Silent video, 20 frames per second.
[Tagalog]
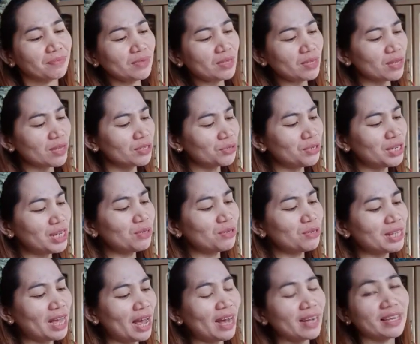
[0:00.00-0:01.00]
So, dito
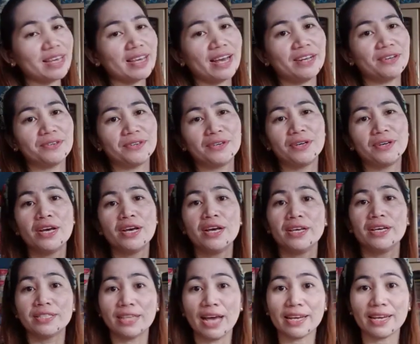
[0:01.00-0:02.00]
sa aking ano,
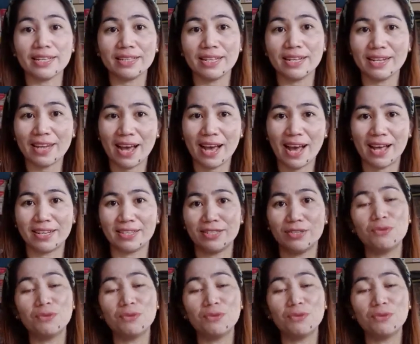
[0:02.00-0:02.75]
sa aking tindahan,